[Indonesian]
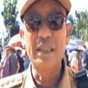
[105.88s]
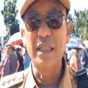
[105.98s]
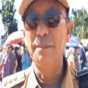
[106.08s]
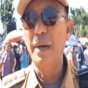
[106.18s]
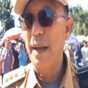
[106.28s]

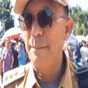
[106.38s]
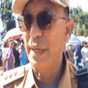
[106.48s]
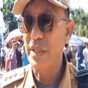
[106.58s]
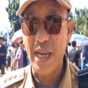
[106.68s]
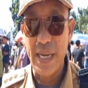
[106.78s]
Kita
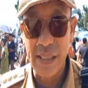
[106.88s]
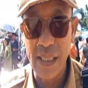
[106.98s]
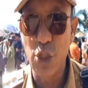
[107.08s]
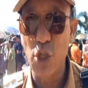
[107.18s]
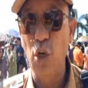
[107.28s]
mengapresiasi
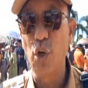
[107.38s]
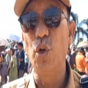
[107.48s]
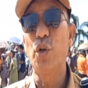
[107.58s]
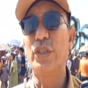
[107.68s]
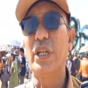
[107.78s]
seluruh
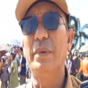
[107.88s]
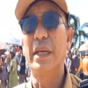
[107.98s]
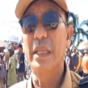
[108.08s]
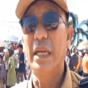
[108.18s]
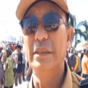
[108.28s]

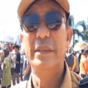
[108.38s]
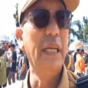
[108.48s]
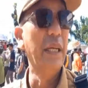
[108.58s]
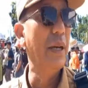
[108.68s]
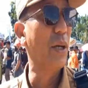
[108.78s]
kecamatan
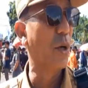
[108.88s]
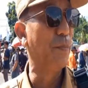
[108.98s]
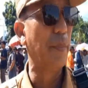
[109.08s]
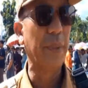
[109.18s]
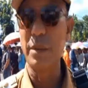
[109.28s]
di lingkup
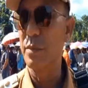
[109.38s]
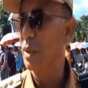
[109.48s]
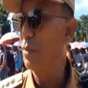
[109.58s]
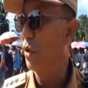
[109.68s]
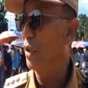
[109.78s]
pemerintahan
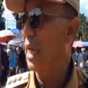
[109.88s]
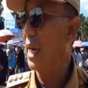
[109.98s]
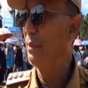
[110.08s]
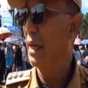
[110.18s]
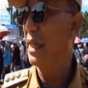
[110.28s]
timur yang
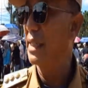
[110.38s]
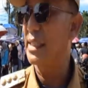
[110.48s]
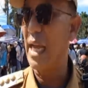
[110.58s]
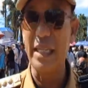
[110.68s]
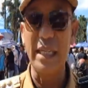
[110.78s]
mana
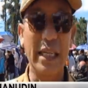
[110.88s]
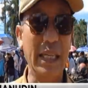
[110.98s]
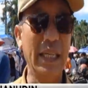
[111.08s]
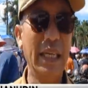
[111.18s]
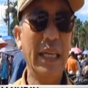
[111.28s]
saat ini
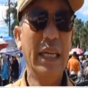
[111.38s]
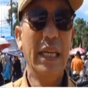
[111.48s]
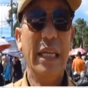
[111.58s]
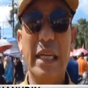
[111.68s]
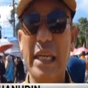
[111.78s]

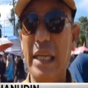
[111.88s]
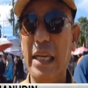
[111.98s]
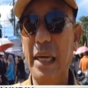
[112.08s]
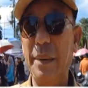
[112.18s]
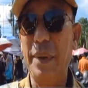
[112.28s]
di
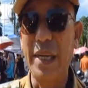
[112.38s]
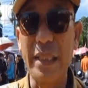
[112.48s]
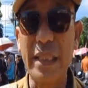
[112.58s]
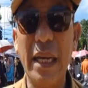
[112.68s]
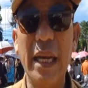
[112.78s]

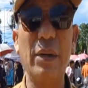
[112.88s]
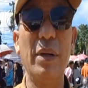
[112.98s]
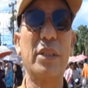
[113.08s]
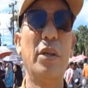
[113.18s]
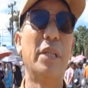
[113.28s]
peringatan hari ulang
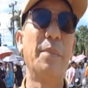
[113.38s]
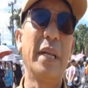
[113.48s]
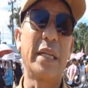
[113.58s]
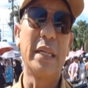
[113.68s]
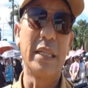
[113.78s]
tahun
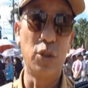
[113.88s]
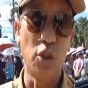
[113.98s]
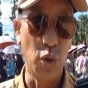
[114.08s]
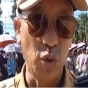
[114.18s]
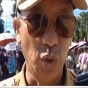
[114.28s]
kemerdekaan
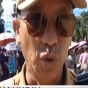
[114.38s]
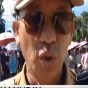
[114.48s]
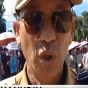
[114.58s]
ke-77